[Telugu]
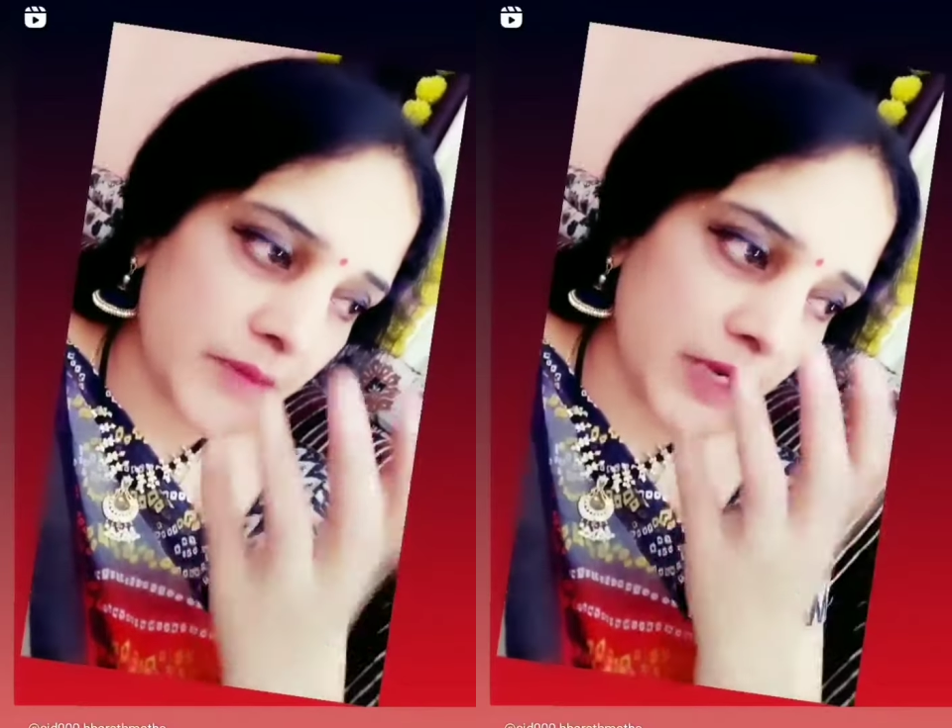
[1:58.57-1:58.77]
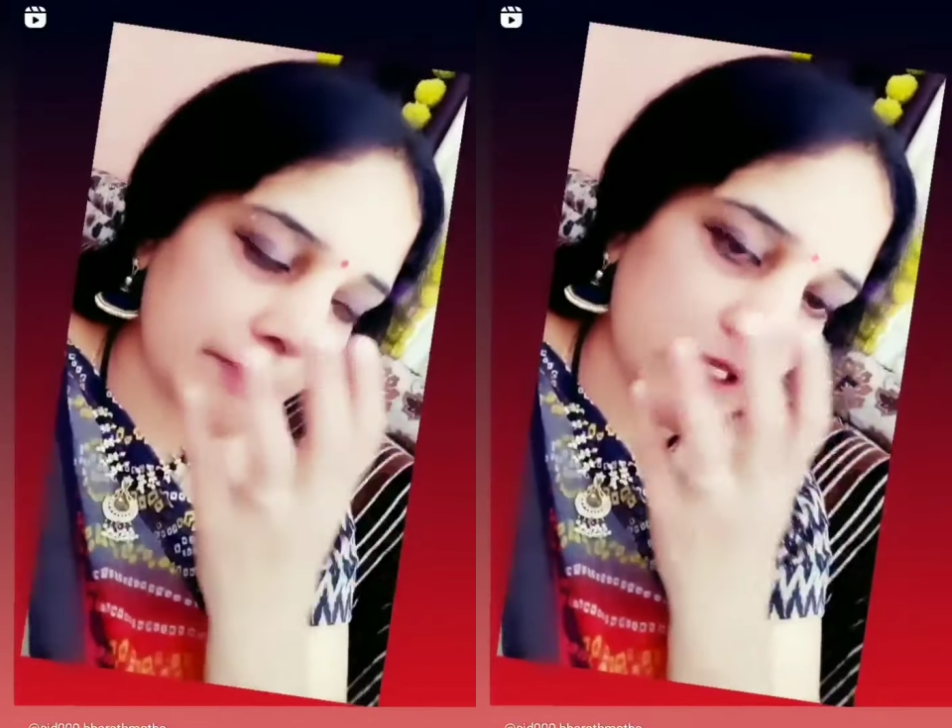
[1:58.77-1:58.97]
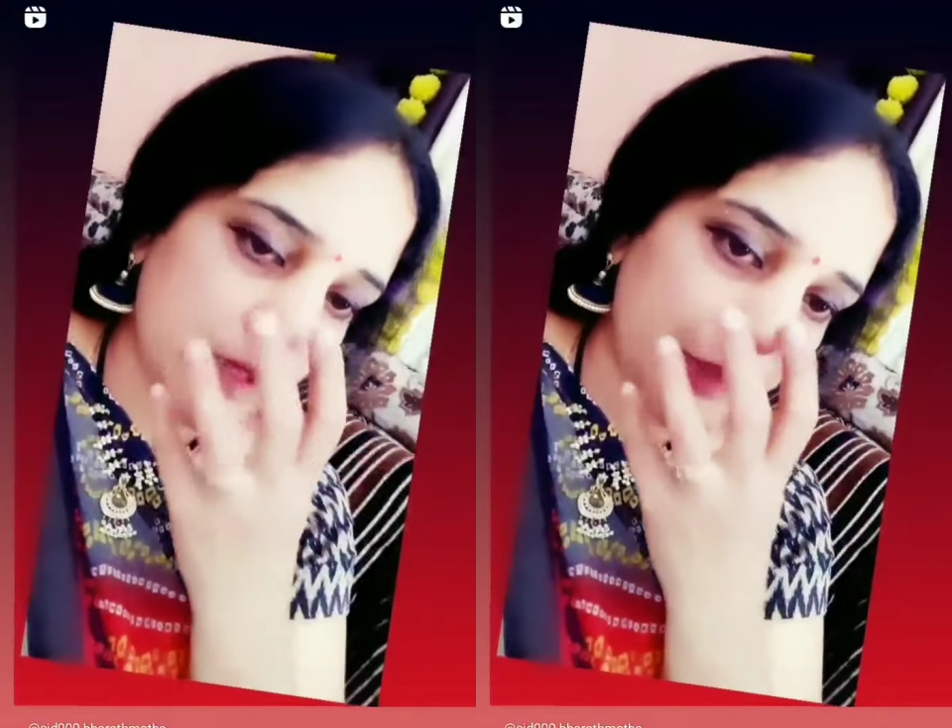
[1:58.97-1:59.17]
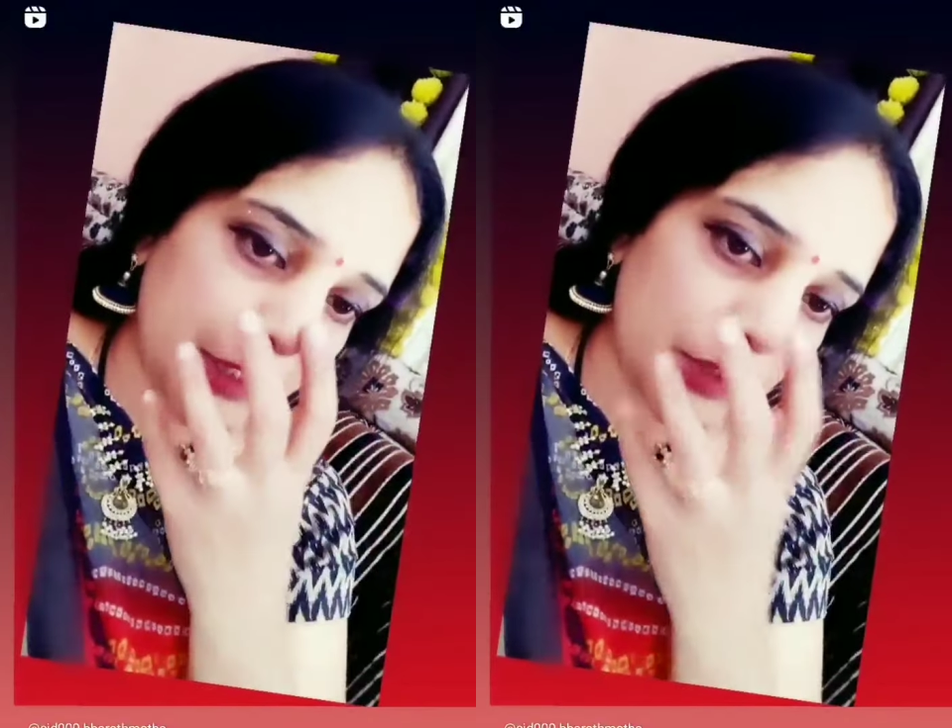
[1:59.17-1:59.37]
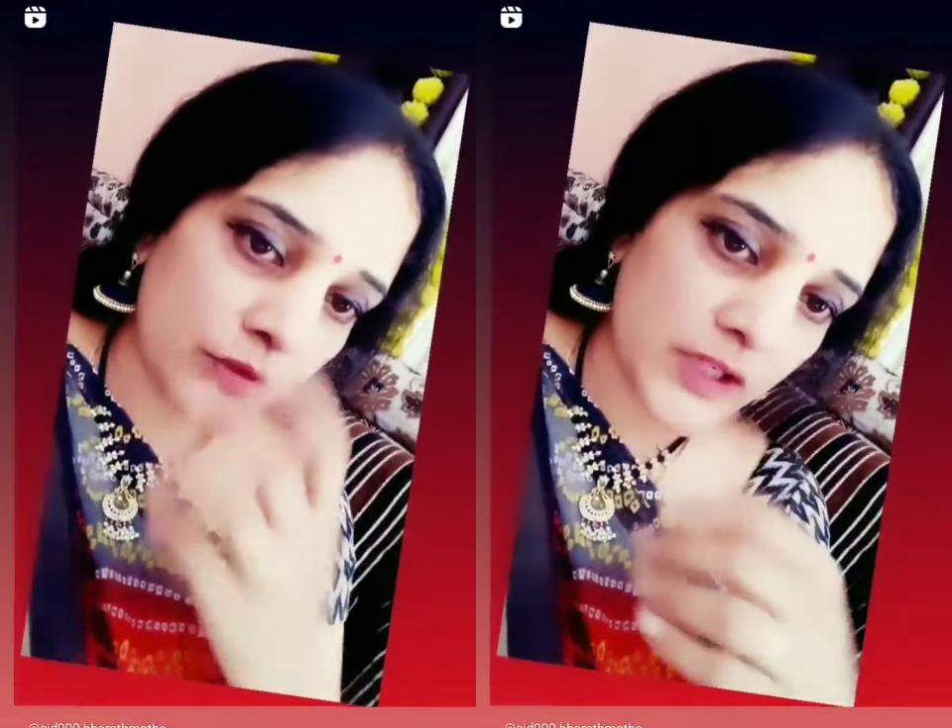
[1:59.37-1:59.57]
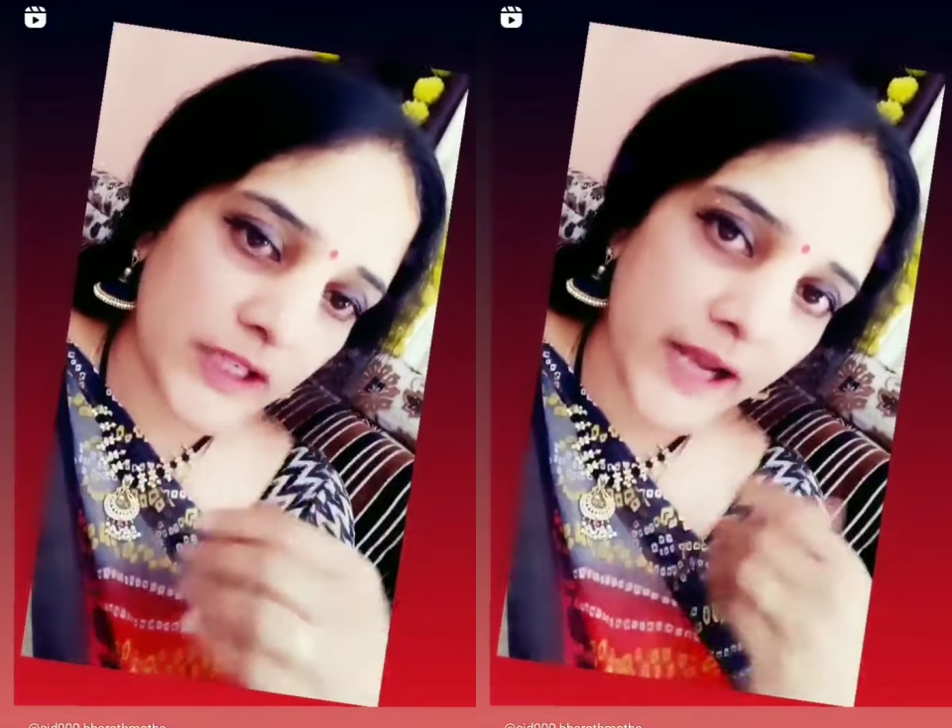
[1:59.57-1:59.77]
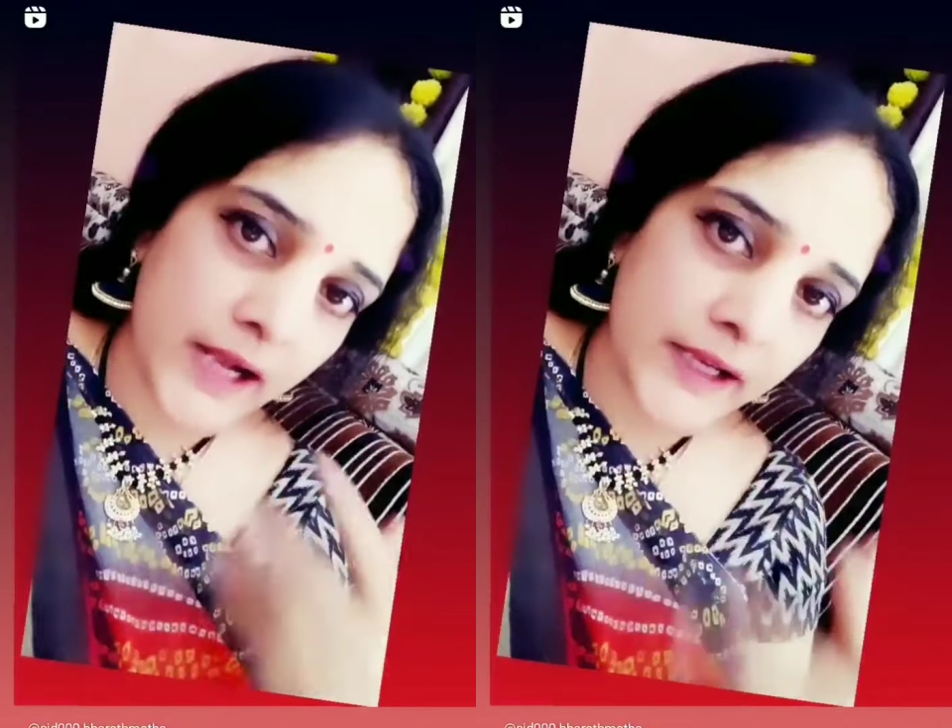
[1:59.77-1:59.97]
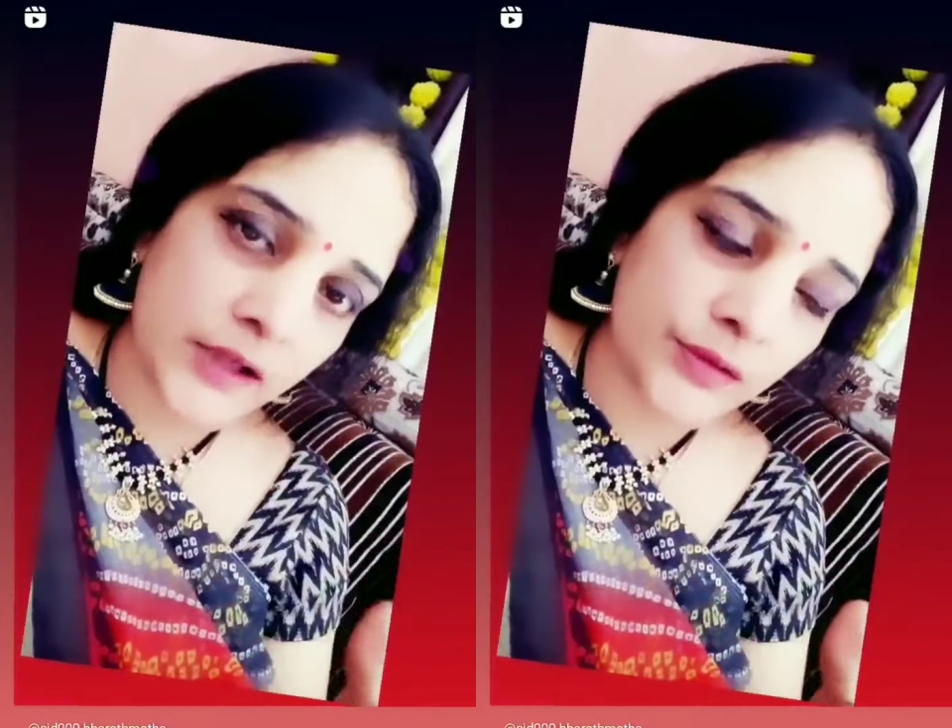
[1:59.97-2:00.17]
మనం ఇట్లా పెట్టుకొని
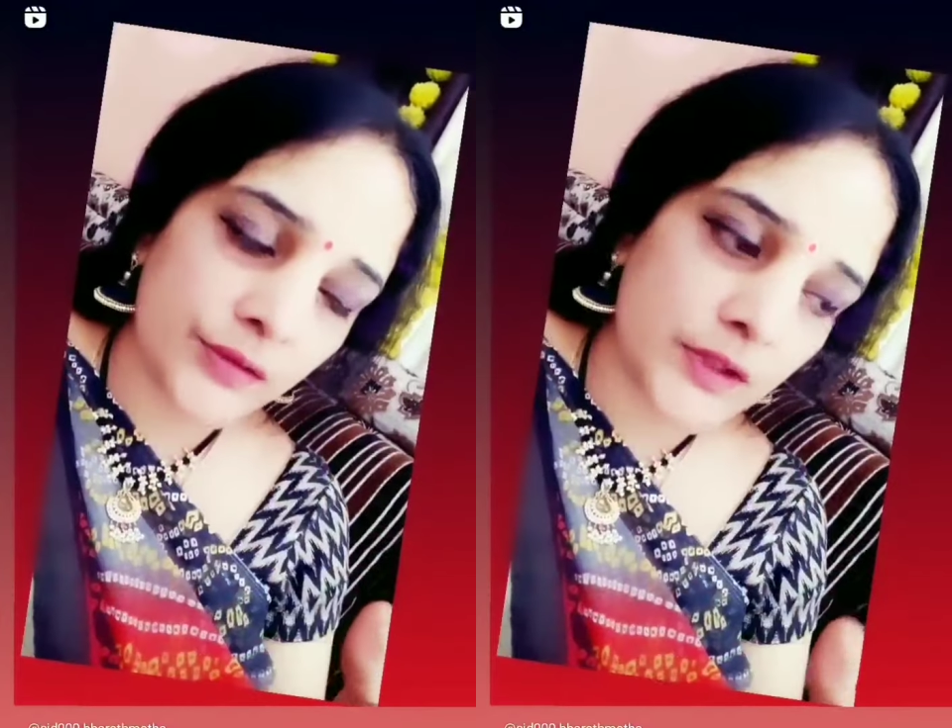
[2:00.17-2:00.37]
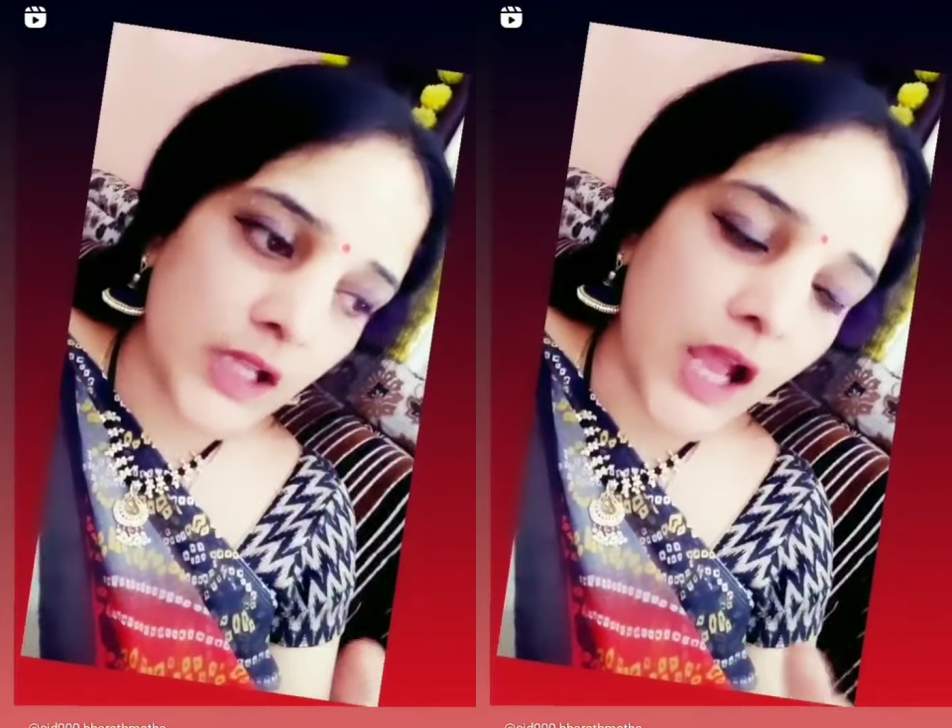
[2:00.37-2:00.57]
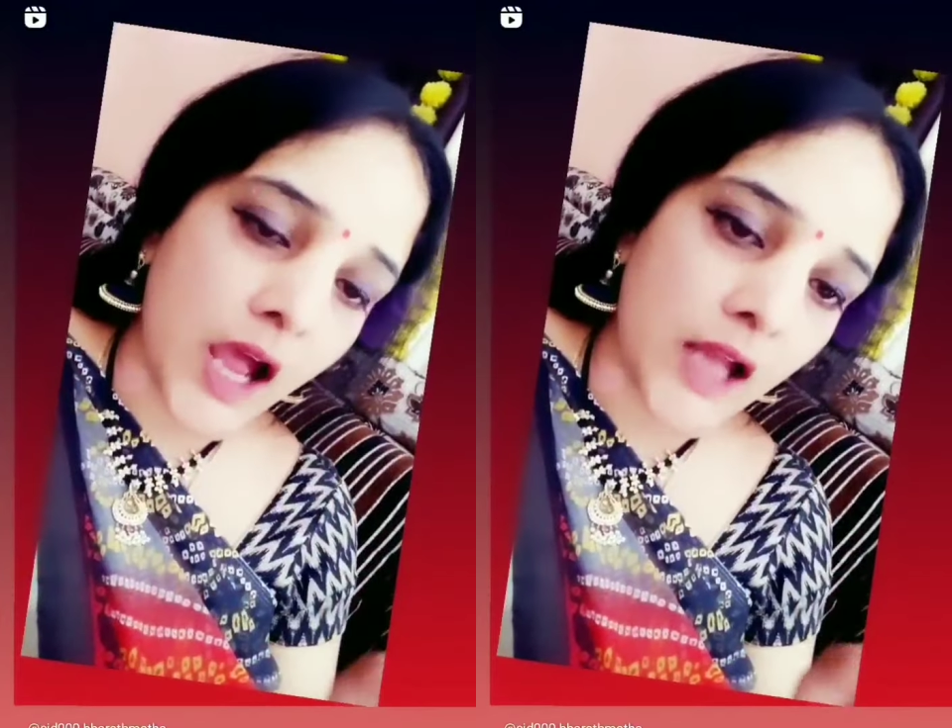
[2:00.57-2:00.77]
క్యాండిల్ ఉత్తే